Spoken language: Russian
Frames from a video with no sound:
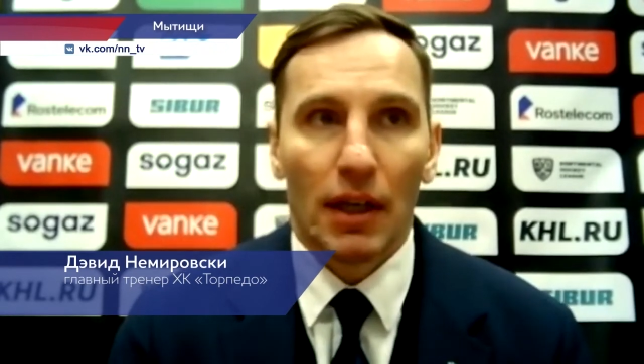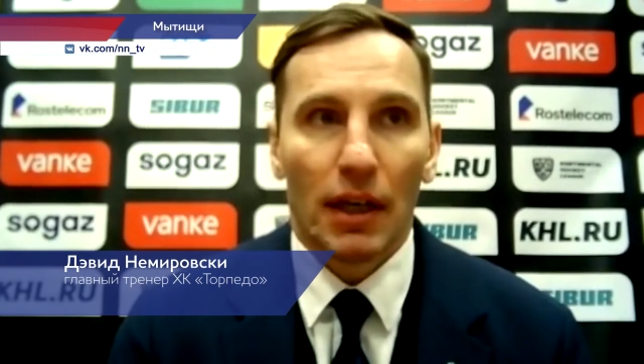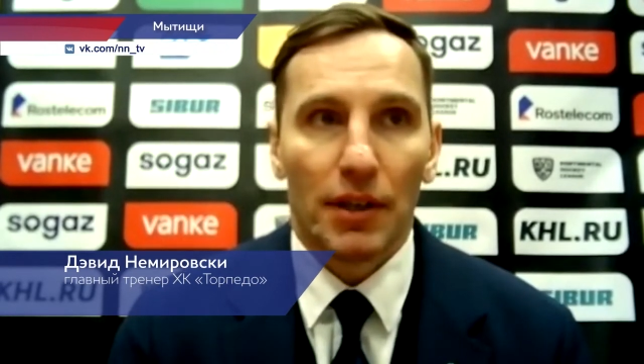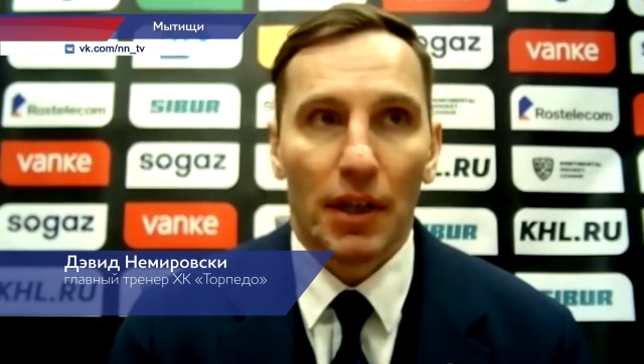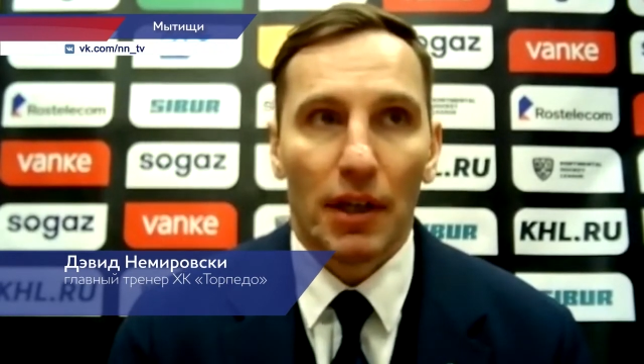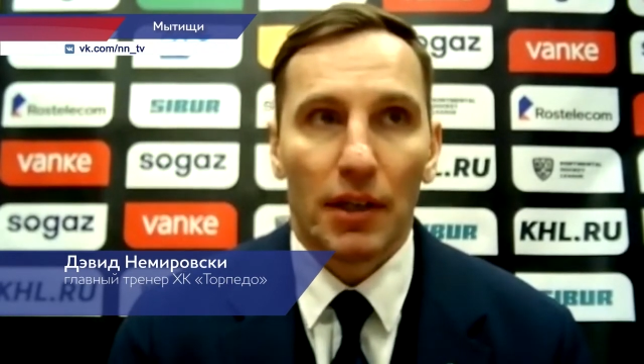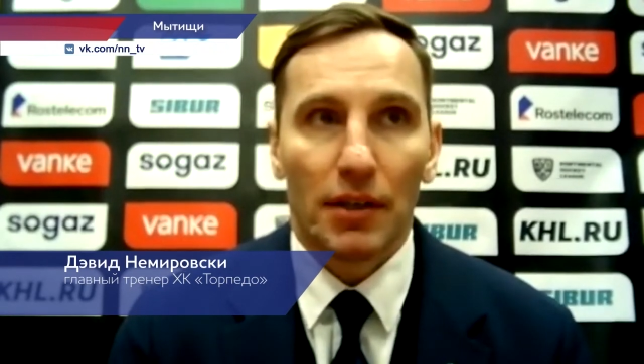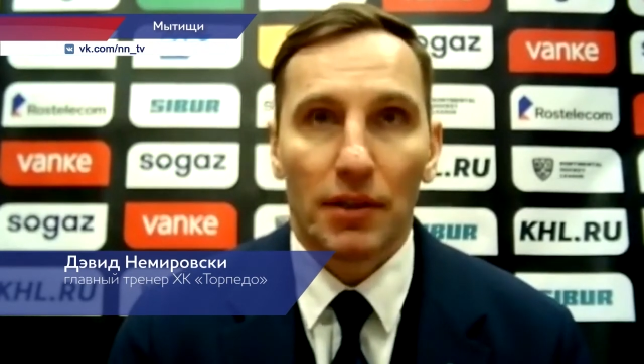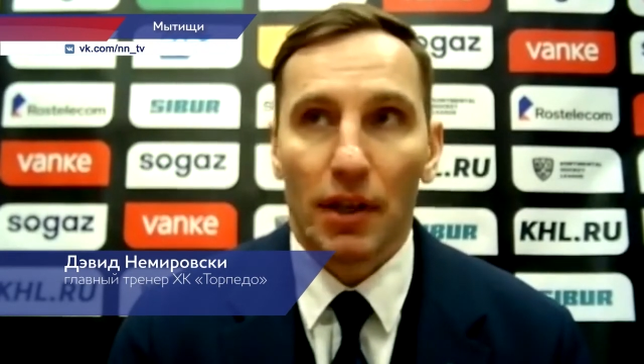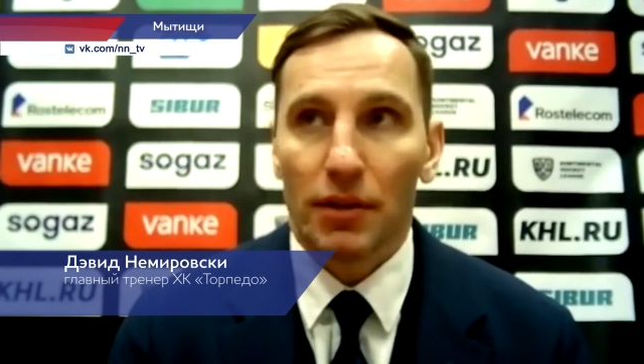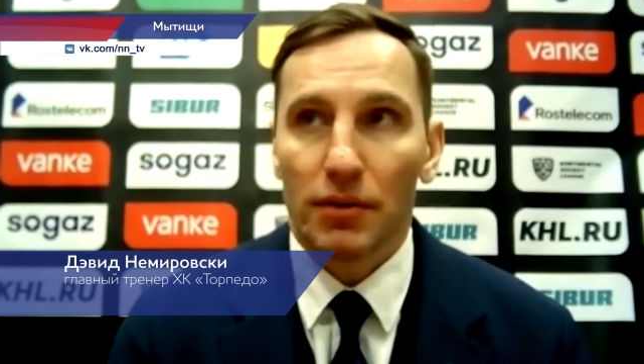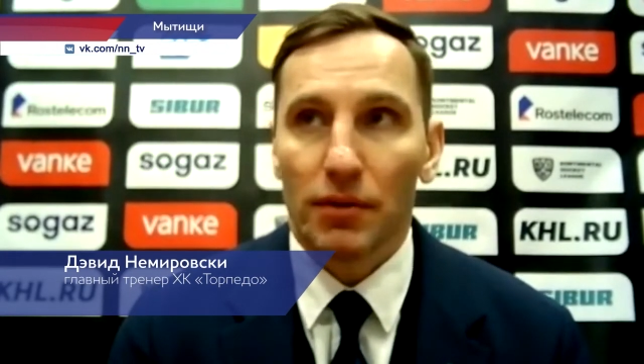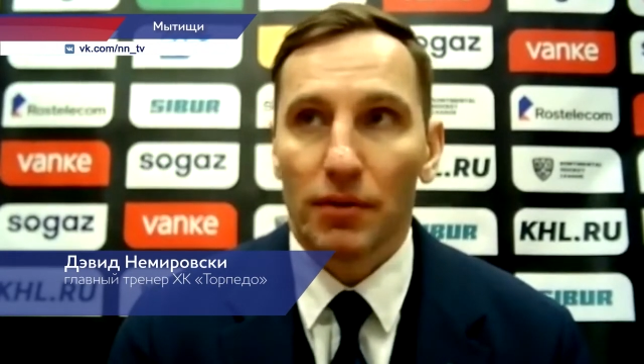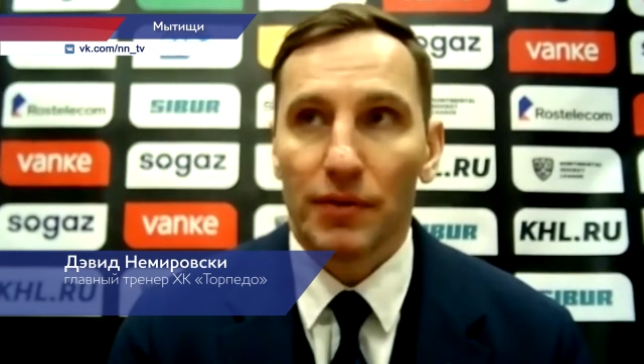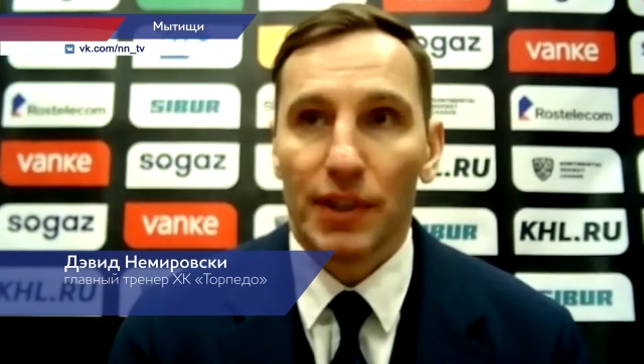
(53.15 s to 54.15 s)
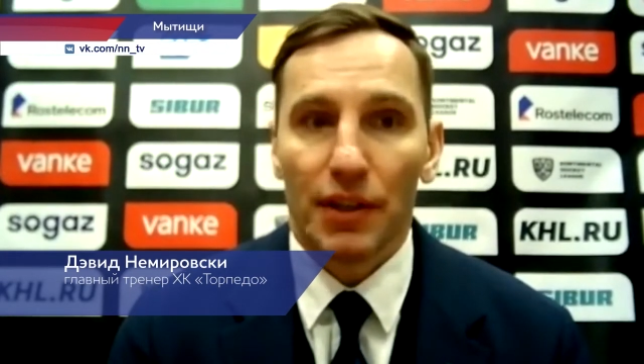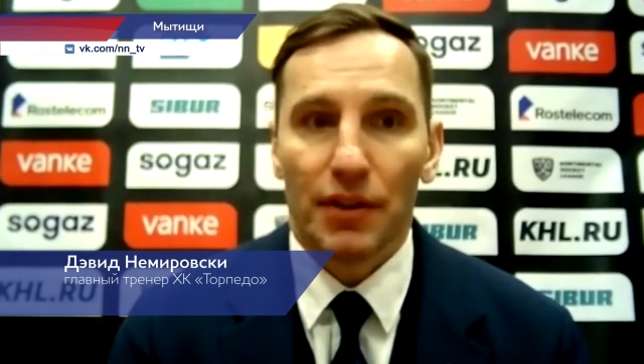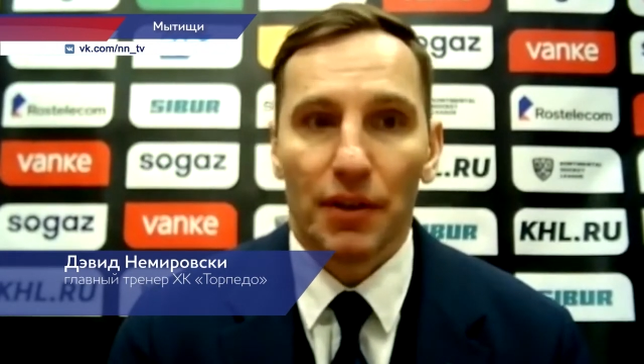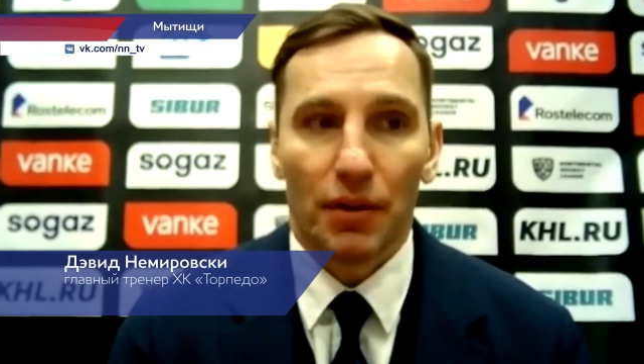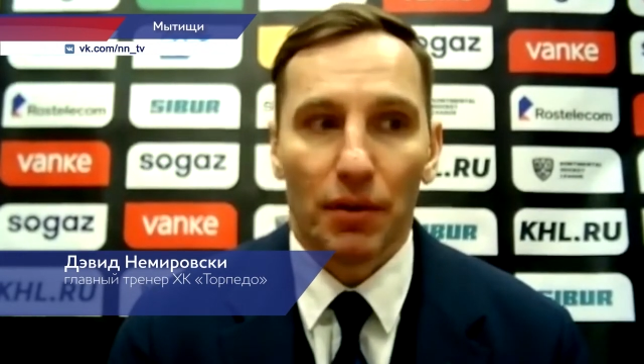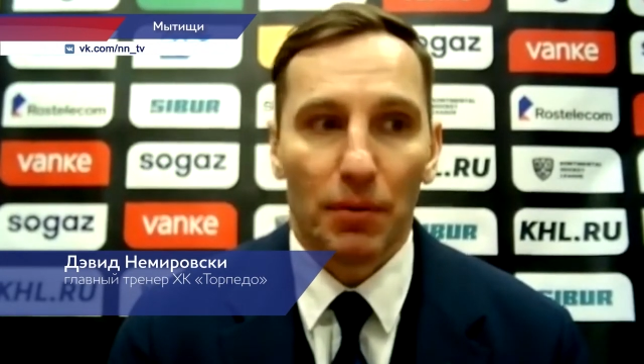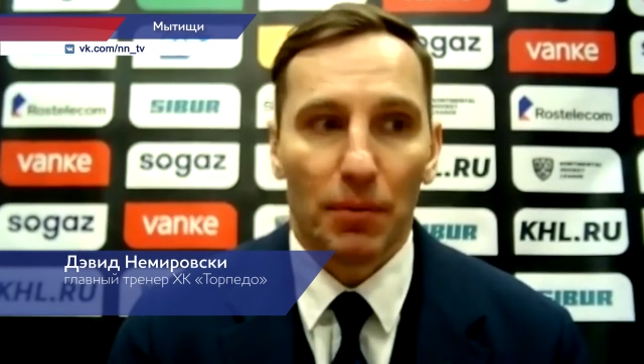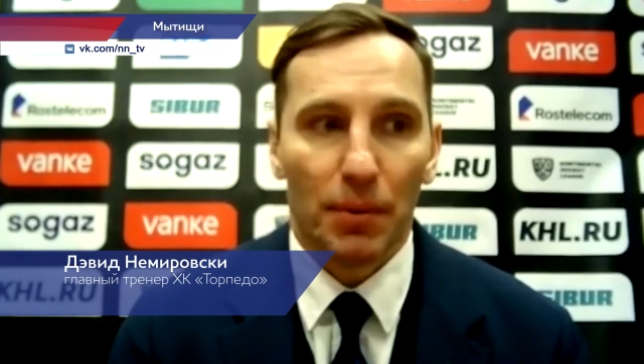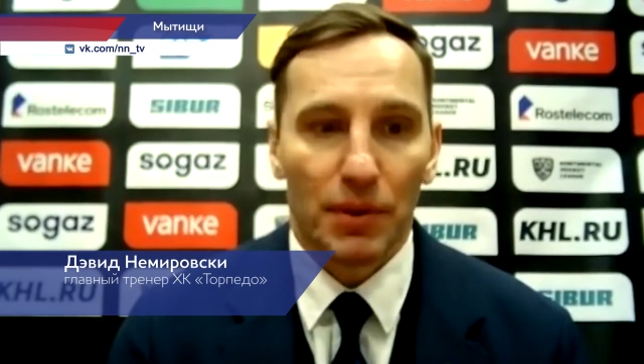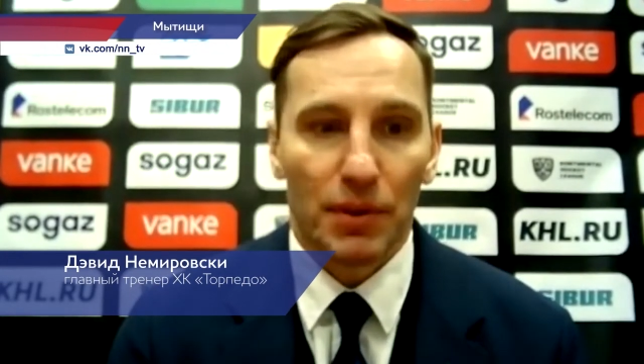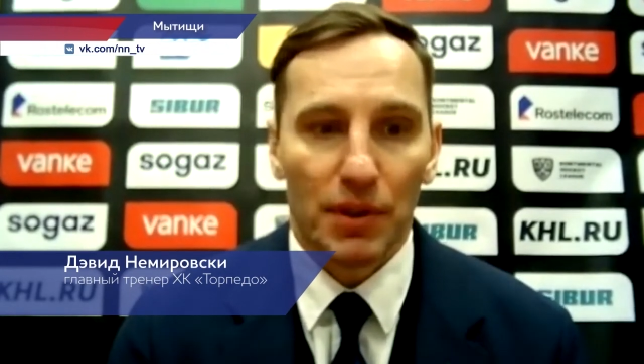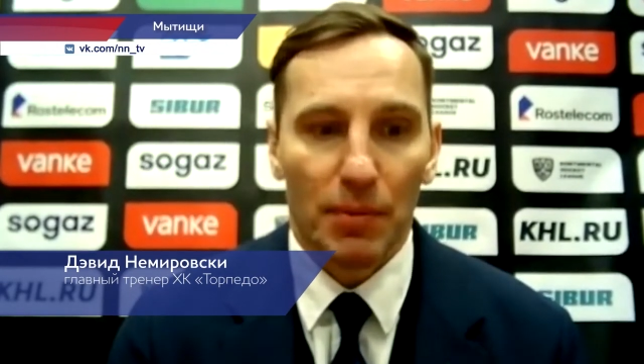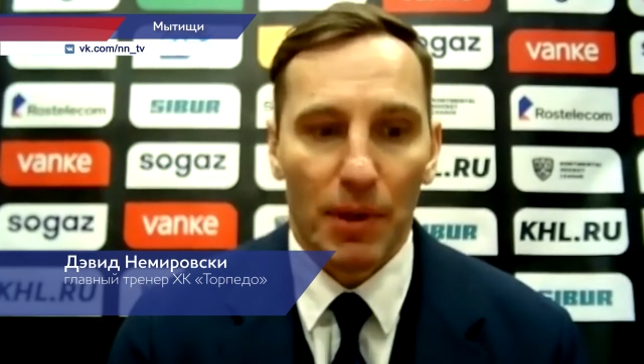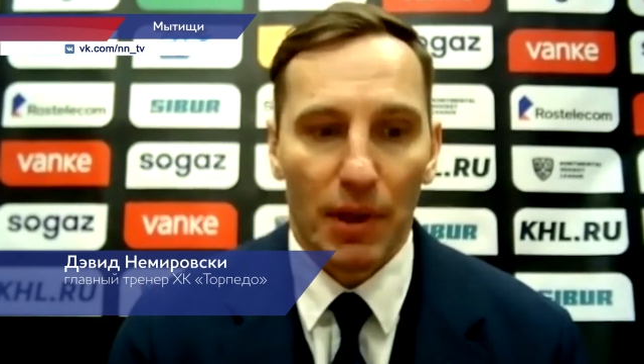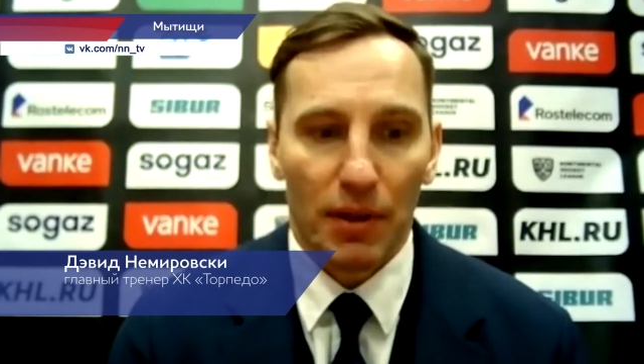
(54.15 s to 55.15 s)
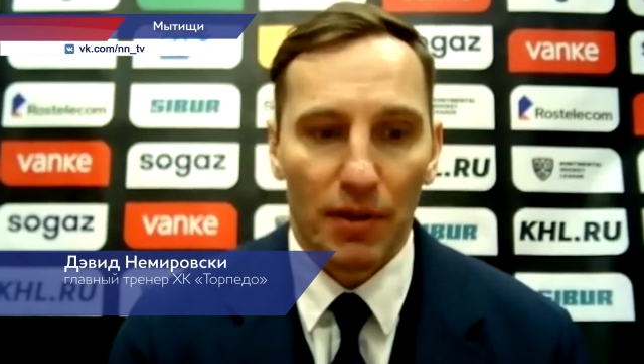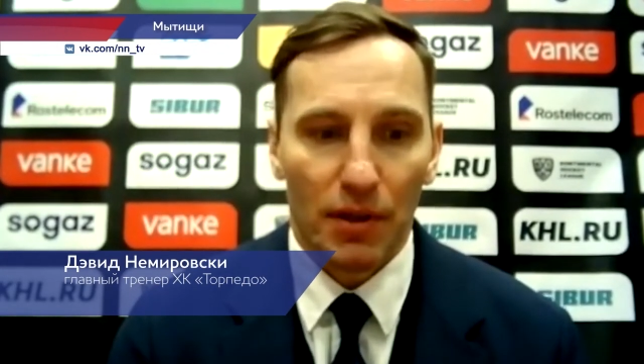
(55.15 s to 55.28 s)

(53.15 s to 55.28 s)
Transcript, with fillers: хотели сразу взять игру под себя.